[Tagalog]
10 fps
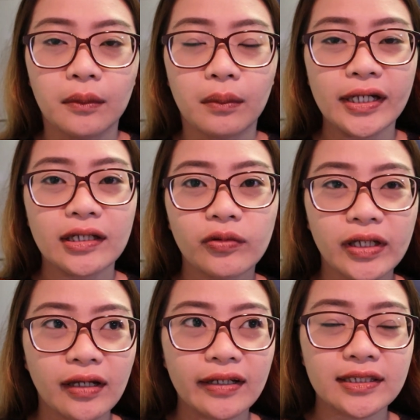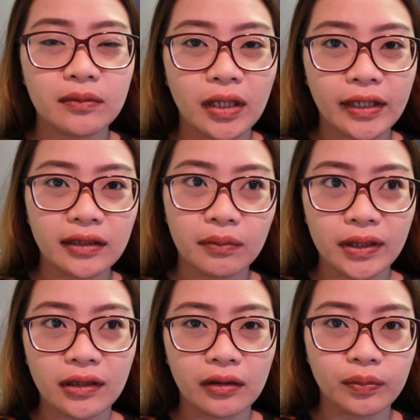By the way, guys, sa mga hindi
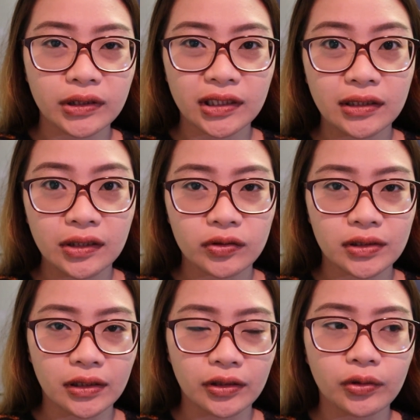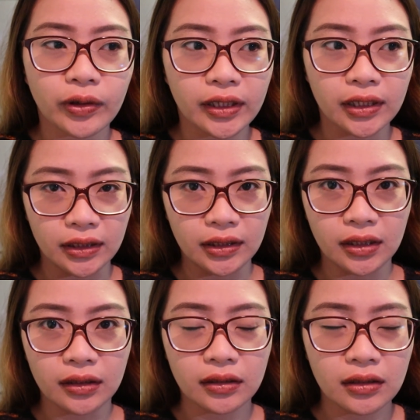pa nakapunta dito sa
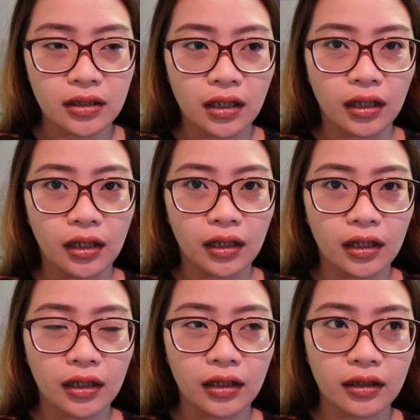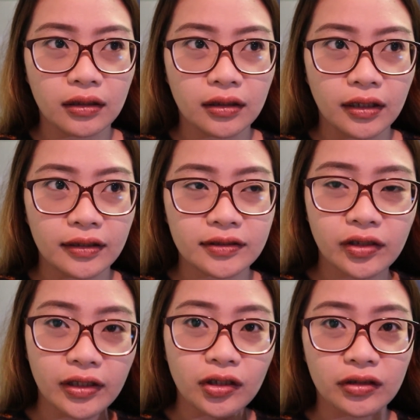UAE, uh, as
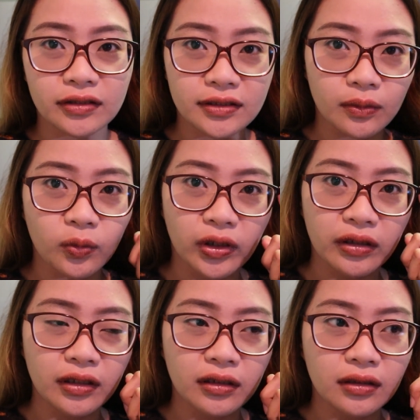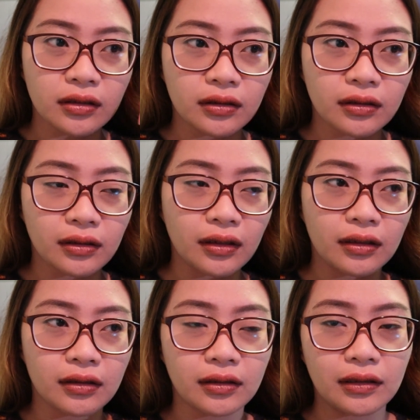you can notice, I'm wearing
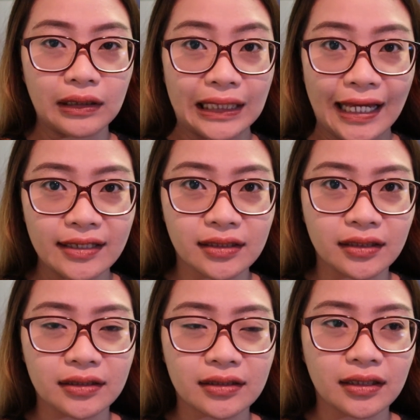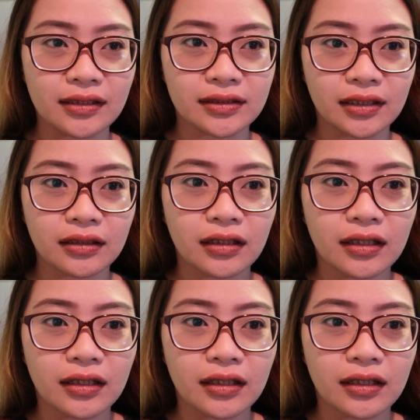glasses kasi